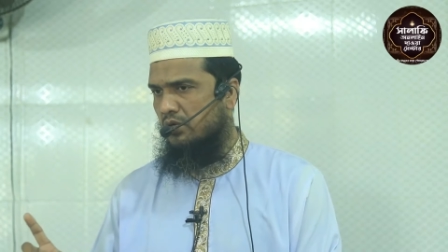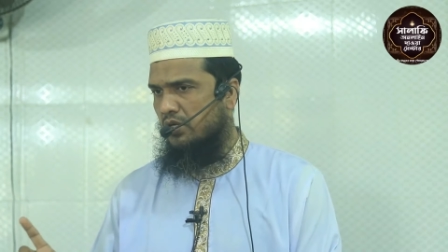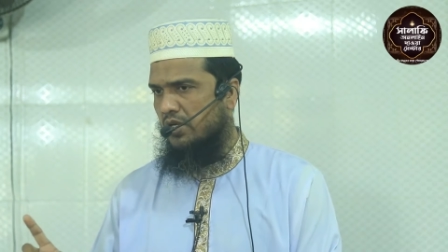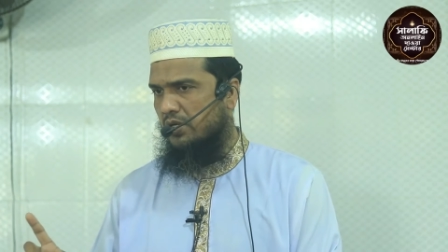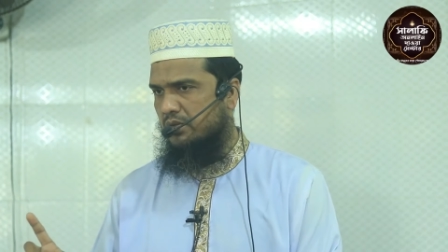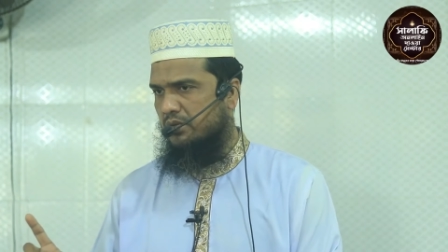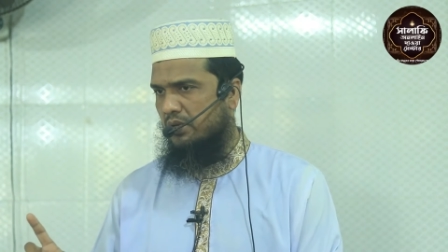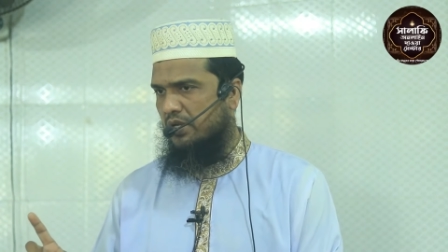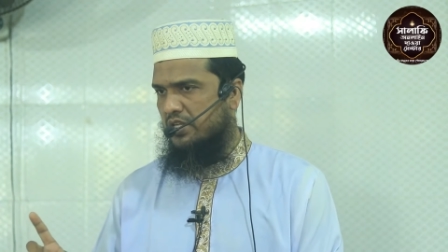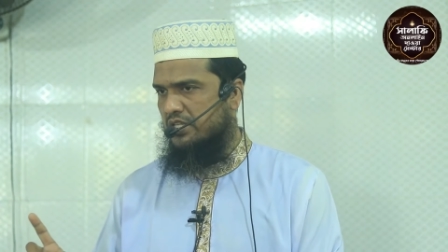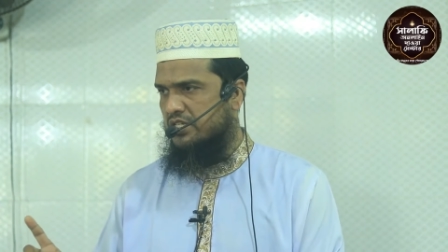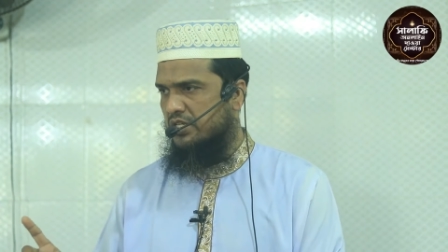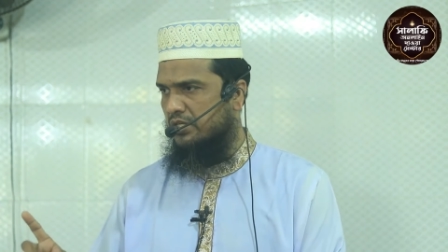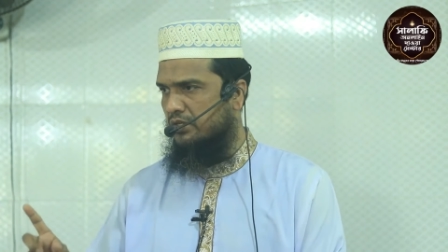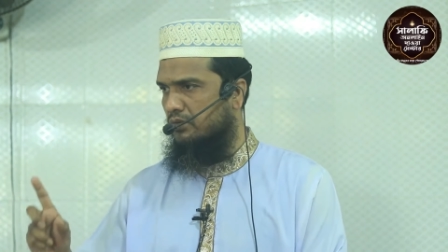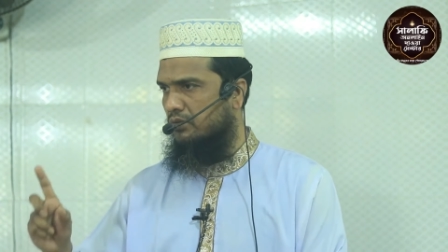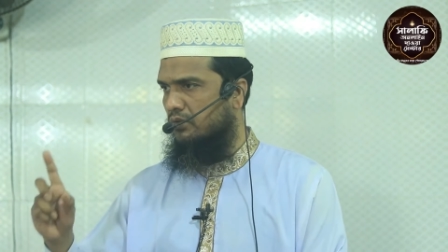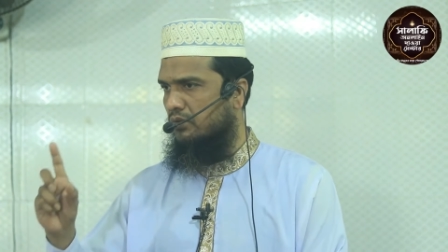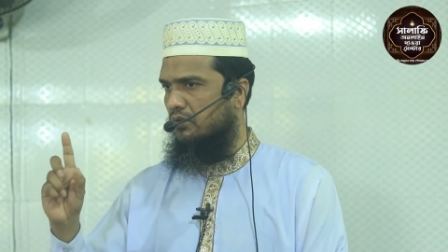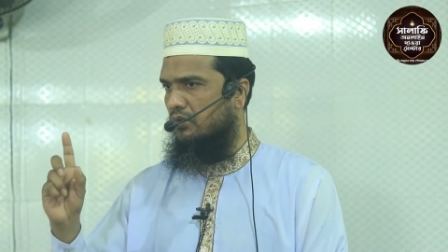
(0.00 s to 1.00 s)
উল্লেখ
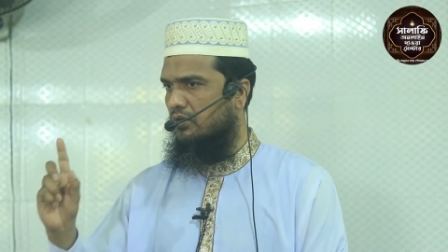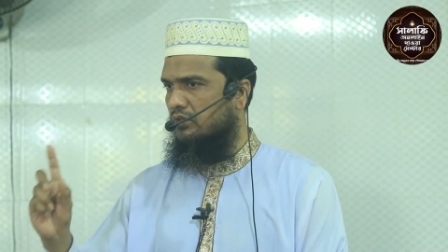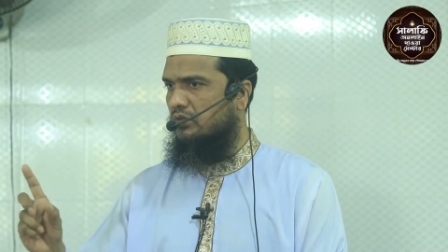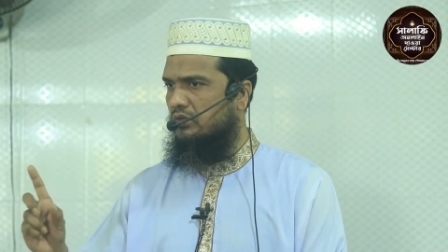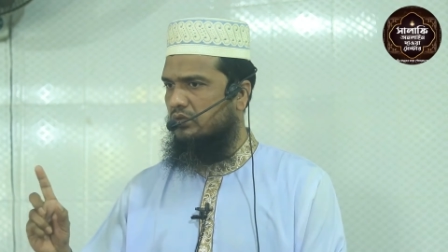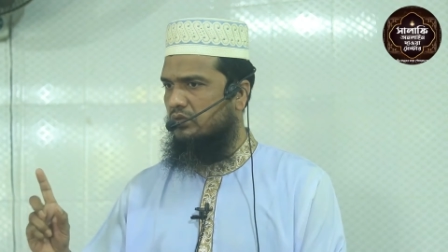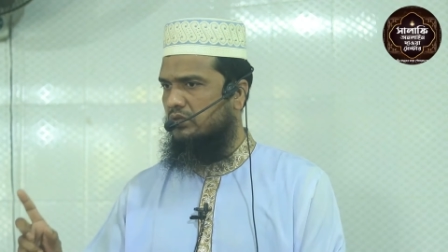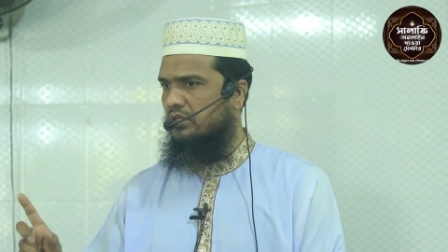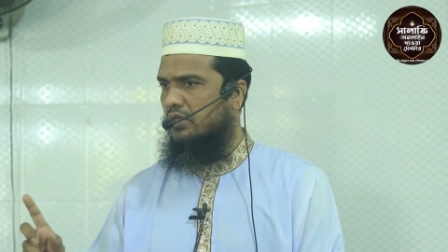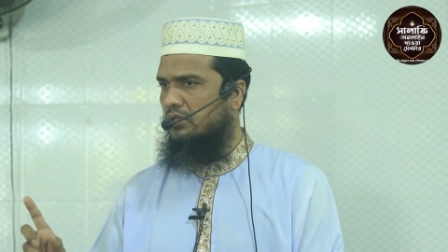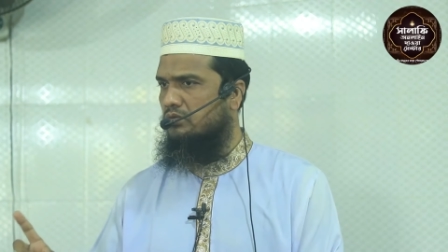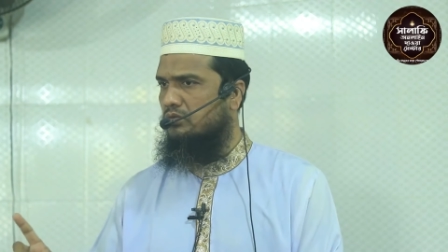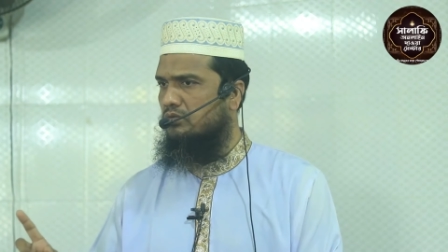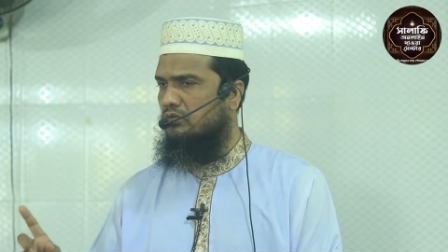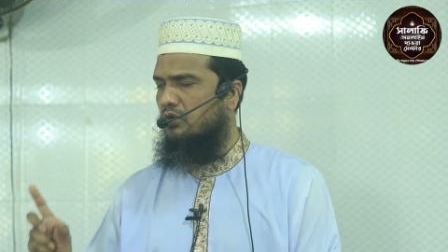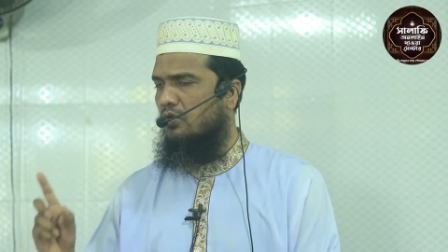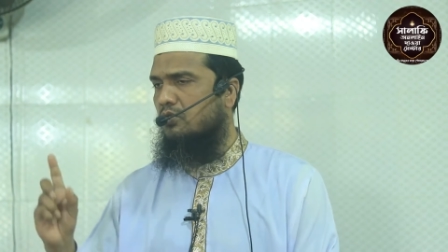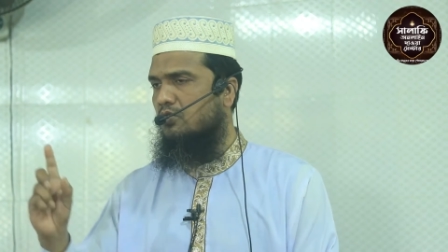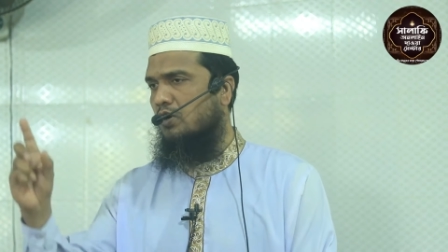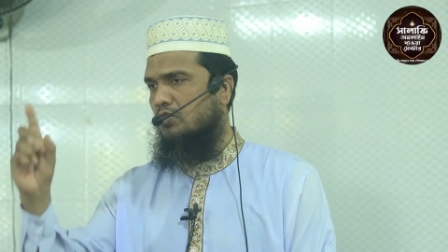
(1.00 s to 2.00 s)
করেছেন
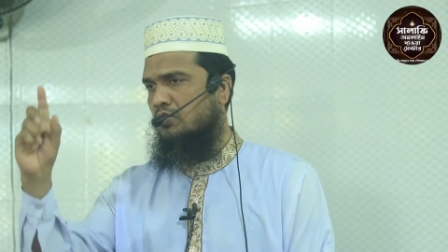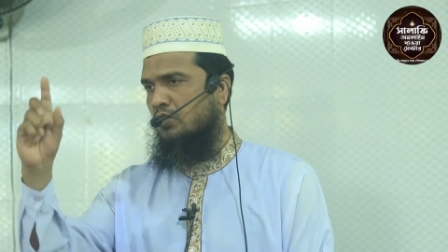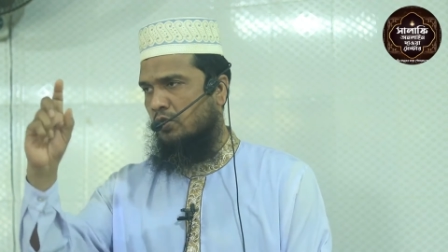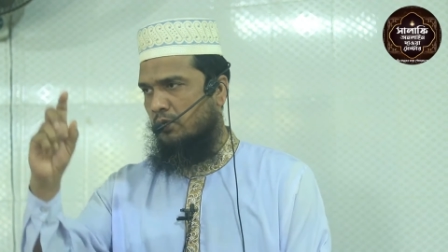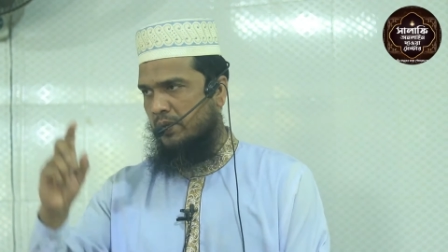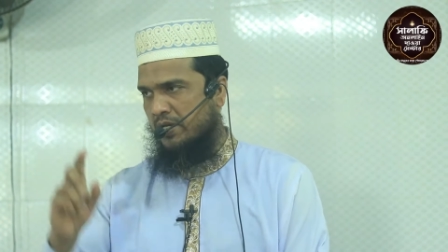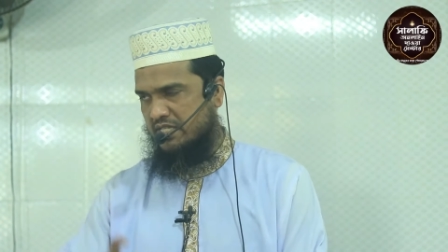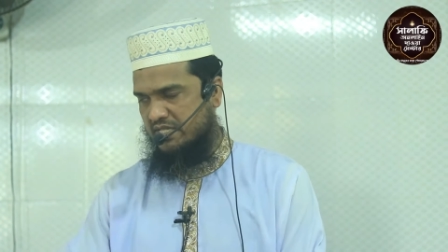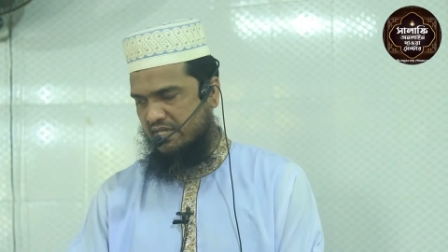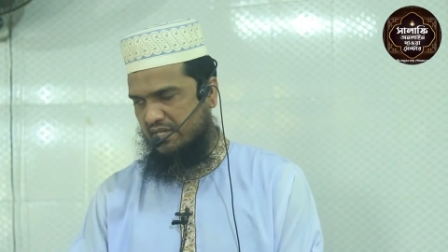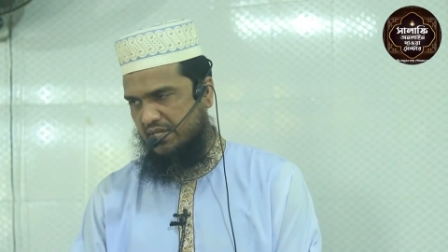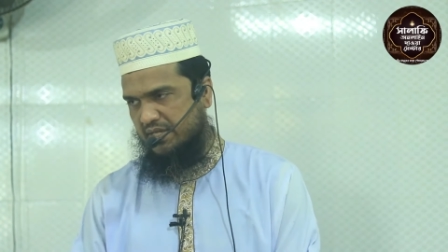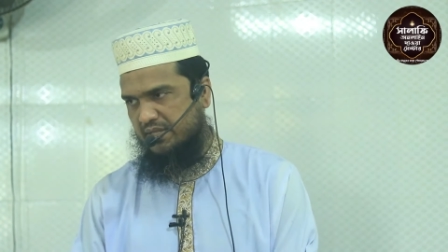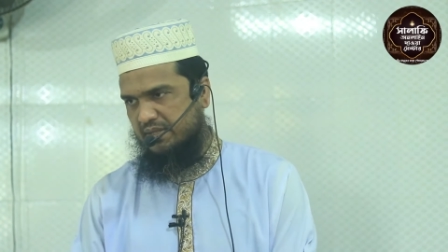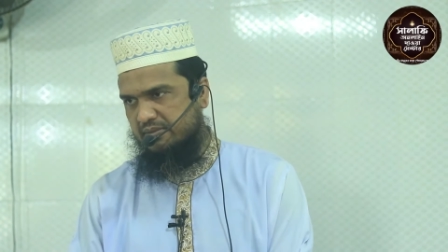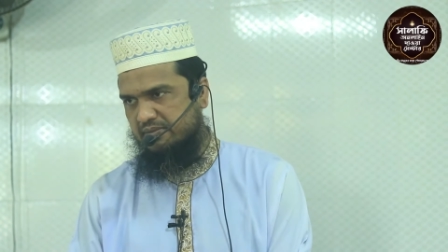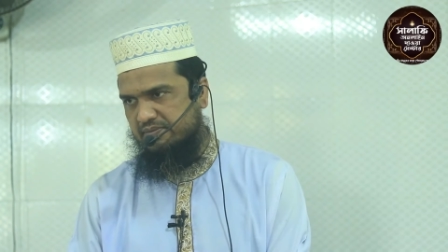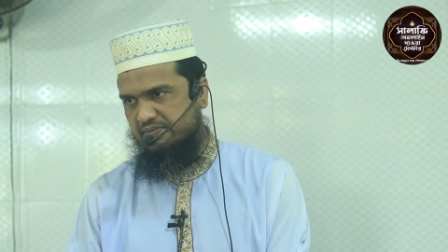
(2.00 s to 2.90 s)
অত্যন্ত কঠোর ভাষায়